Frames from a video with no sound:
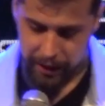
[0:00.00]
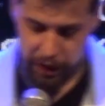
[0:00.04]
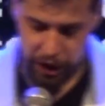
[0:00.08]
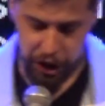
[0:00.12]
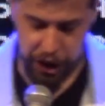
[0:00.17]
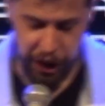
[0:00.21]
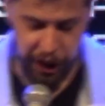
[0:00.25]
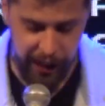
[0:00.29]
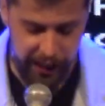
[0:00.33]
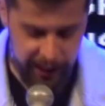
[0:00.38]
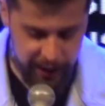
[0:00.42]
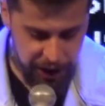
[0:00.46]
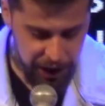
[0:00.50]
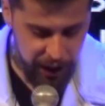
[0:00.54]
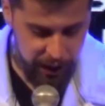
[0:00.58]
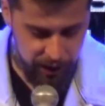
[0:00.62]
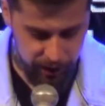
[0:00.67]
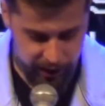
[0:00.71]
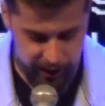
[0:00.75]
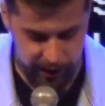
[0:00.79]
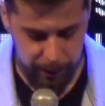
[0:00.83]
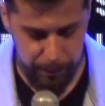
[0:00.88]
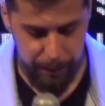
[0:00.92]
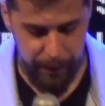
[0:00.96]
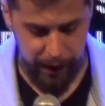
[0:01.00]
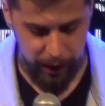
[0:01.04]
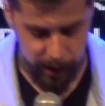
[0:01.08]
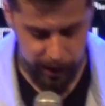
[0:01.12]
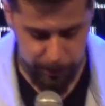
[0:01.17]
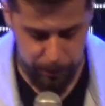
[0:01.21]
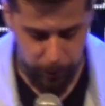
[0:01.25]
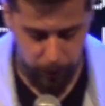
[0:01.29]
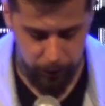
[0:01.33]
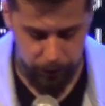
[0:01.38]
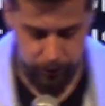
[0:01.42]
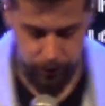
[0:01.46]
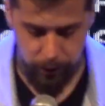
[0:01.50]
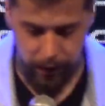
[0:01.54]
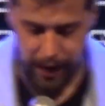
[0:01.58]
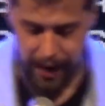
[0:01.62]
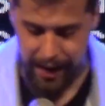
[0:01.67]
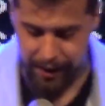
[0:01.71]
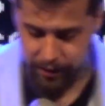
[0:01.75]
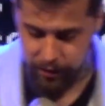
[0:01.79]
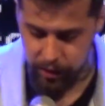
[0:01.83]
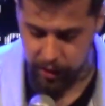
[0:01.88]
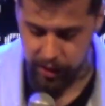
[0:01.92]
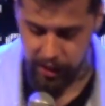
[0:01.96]
dirigiram-se para os
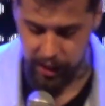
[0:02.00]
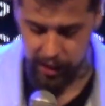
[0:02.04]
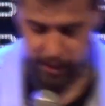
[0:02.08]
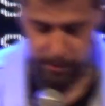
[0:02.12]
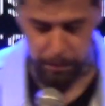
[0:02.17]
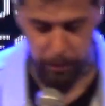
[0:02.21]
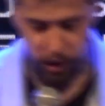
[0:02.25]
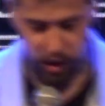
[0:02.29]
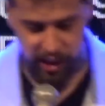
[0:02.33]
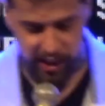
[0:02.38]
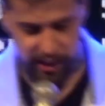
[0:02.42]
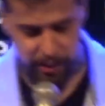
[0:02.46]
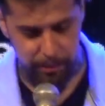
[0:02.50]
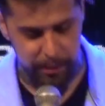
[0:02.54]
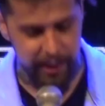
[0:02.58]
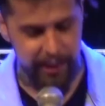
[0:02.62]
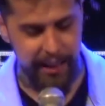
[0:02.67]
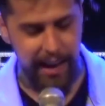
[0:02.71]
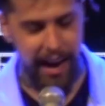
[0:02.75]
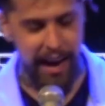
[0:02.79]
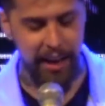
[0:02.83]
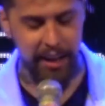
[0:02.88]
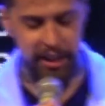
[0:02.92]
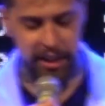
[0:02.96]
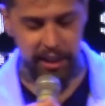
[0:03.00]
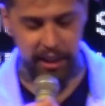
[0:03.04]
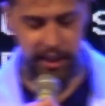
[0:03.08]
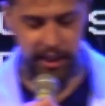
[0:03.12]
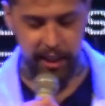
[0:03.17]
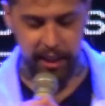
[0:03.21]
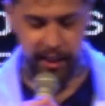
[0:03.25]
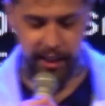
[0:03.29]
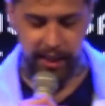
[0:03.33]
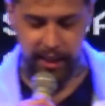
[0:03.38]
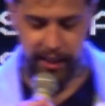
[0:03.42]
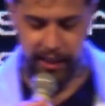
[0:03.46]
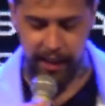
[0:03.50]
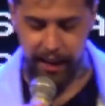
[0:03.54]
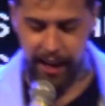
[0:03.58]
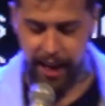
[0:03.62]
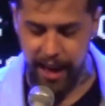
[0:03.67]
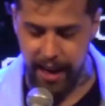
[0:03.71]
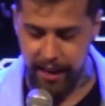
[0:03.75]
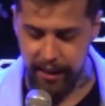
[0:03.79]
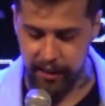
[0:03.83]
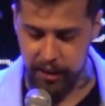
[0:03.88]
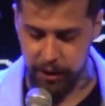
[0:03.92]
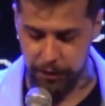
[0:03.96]
povoados das proximidades de
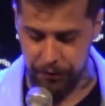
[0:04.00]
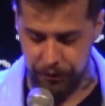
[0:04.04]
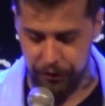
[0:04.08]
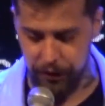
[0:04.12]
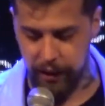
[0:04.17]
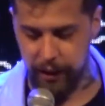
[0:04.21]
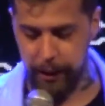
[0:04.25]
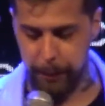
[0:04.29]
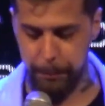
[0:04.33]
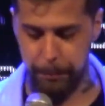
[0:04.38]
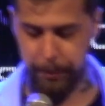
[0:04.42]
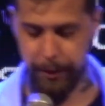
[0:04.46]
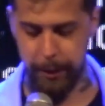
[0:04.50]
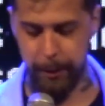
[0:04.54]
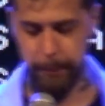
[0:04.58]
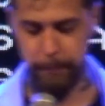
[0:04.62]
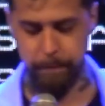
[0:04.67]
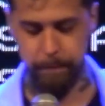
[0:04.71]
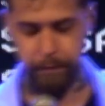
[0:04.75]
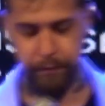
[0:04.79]
Cesareia de Filipe.